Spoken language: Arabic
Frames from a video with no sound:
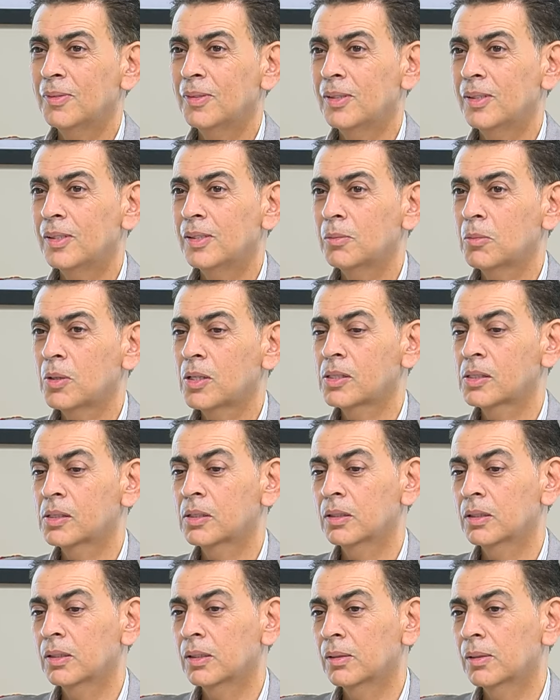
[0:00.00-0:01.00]
آه، ميس
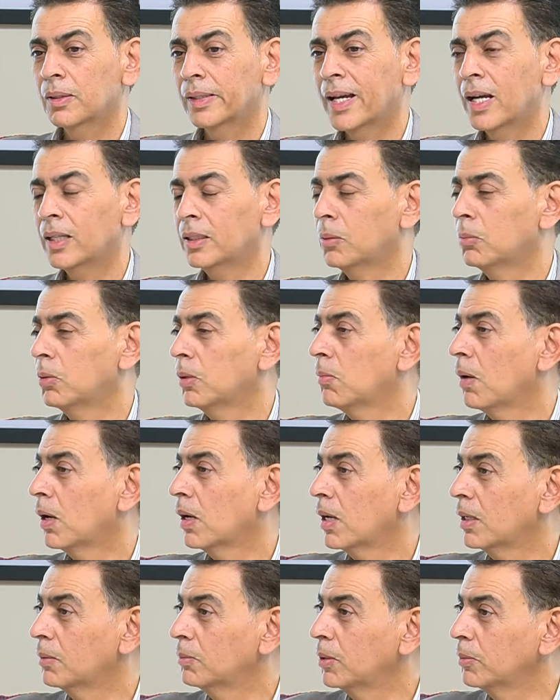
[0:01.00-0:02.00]
آه، كاتب
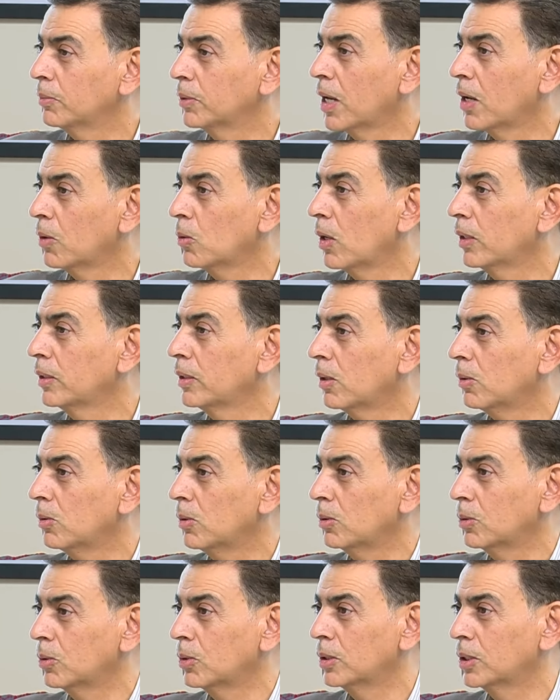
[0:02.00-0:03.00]
المقال بامكانه ان
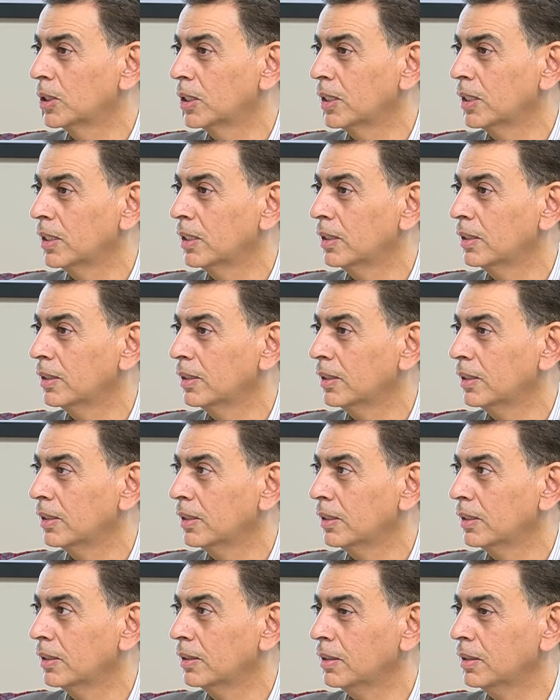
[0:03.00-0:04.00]
يقول كل شيء
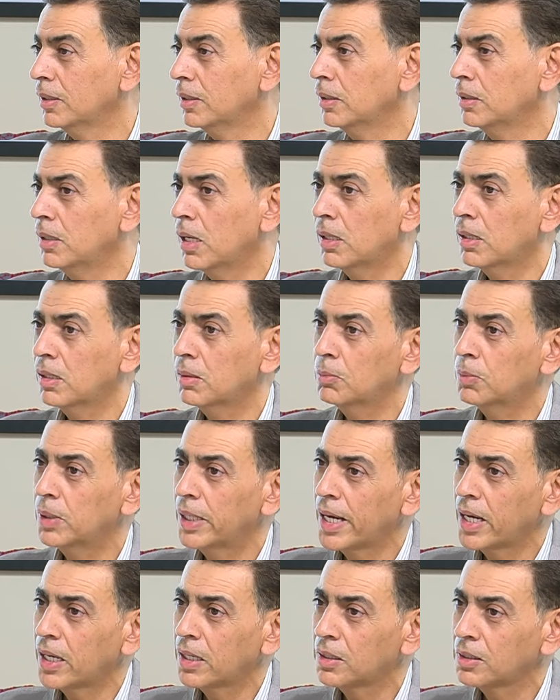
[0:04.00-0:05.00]
الا
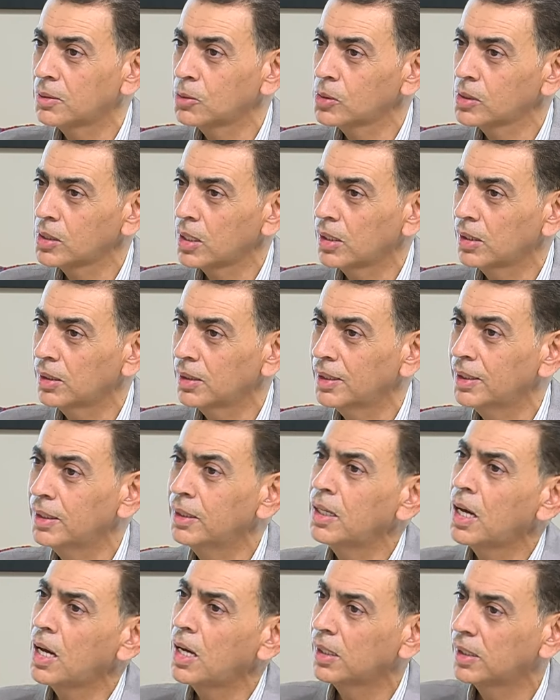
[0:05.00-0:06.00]
بالاخر يوصل
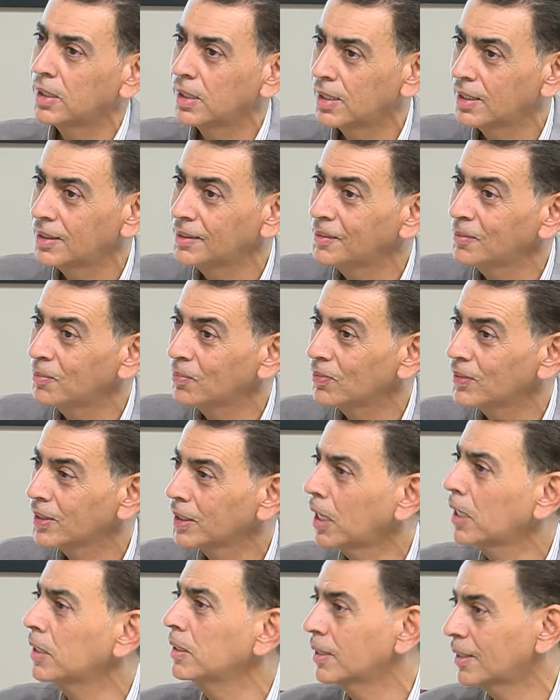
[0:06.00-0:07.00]
الا ان
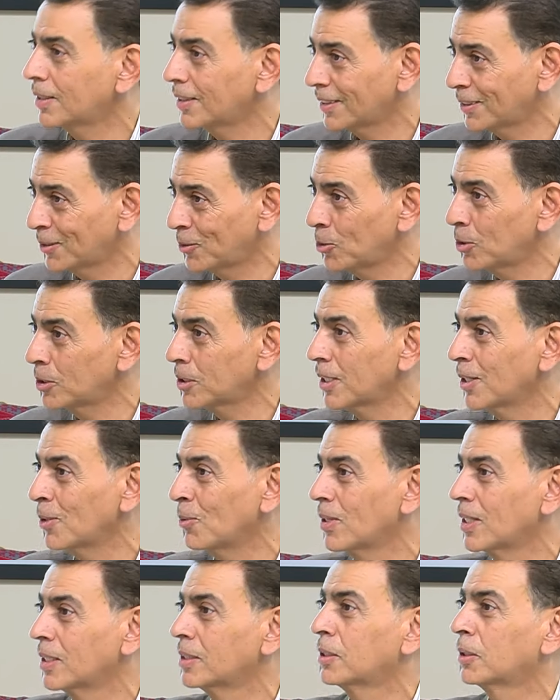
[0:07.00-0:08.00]
يغير كل شيء
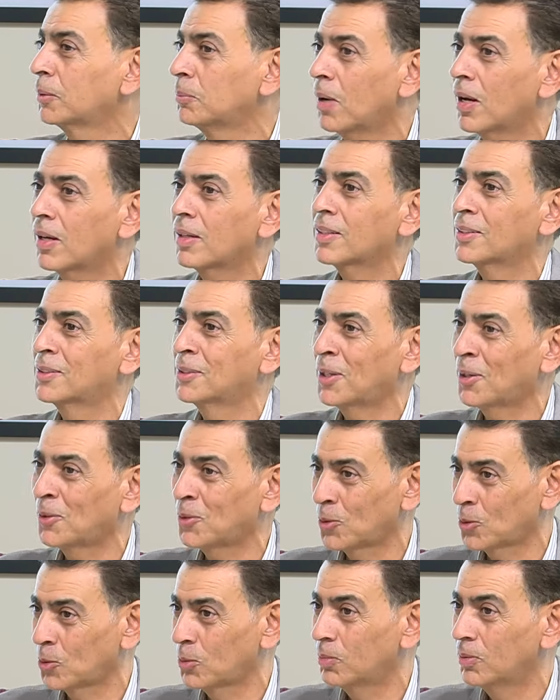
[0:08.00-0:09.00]
ويجد مخرج
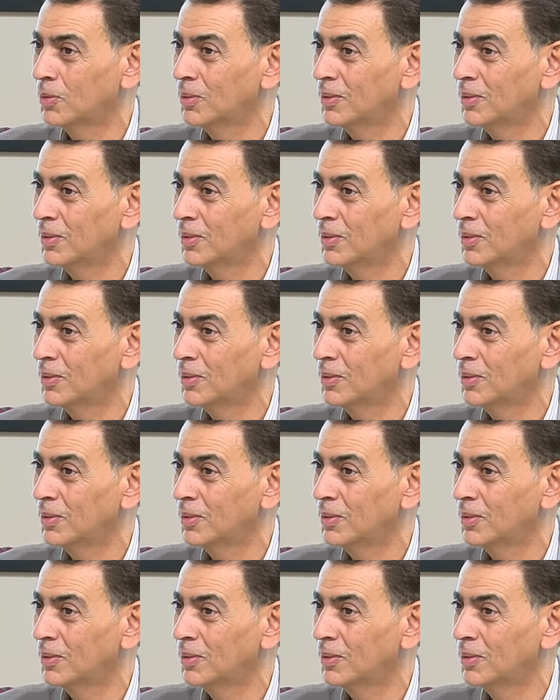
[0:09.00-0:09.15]
للهروب